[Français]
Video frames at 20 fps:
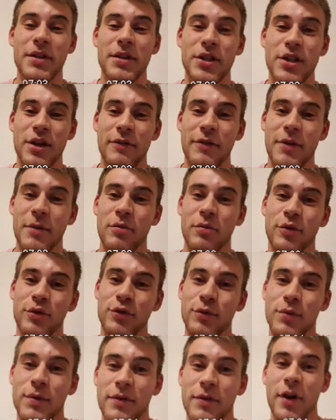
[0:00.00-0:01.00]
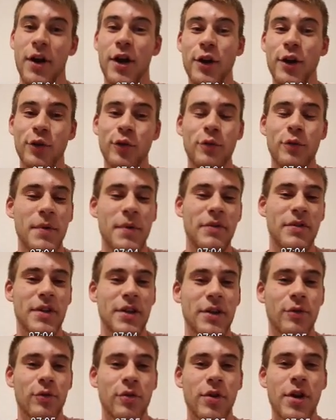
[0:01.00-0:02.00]
déjà fait pour suivre toutes mes
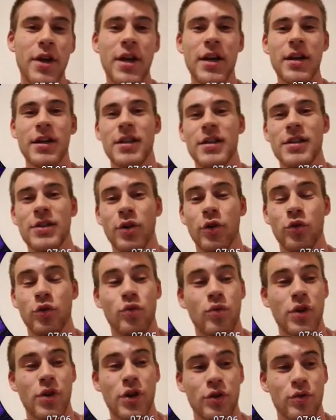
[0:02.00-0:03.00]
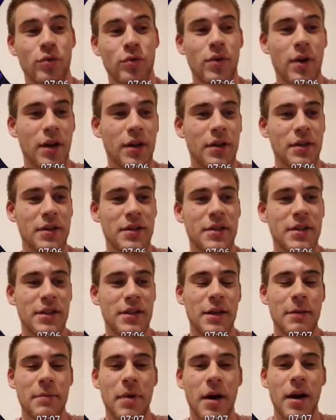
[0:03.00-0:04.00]
vidéos qui sortent tous les jours. Hein.
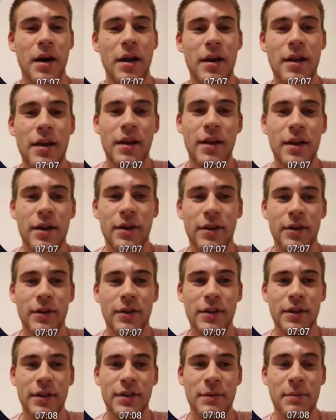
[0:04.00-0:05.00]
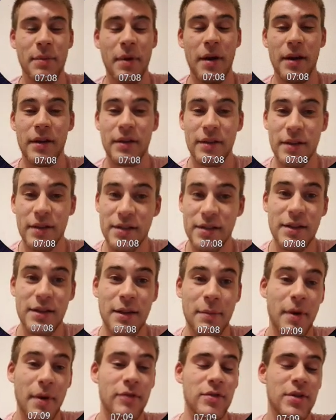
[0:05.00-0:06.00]
N'hésitez pas. Euh,
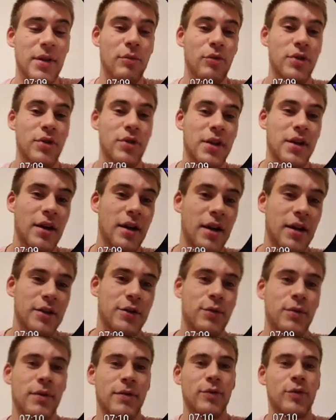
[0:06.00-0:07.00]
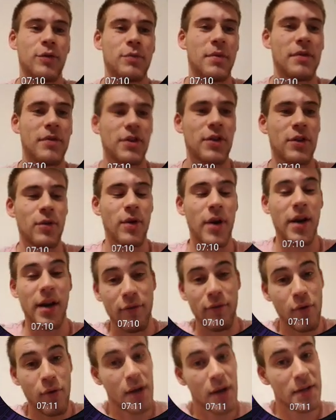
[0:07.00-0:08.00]
n'hésitez pas, pas, à vous abonner, hein, à suivre toutes mes vidéos, à aller
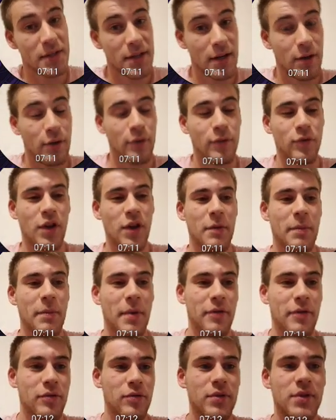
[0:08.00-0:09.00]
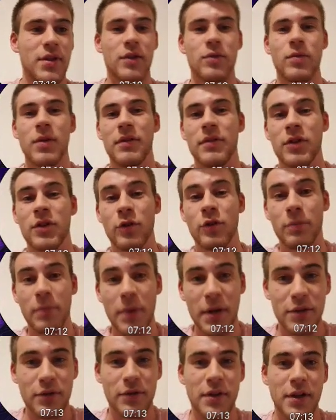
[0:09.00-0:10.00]
voir celles que vous n'avez pas vues, que ce soit des vidéos de
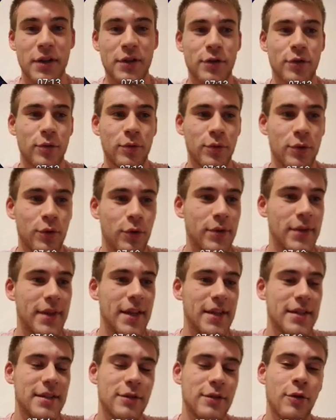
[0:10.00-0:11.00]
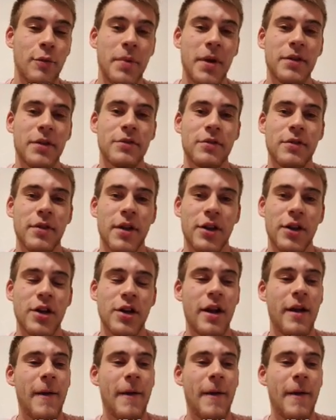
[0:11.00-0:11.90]
présentation, de tests, de personnages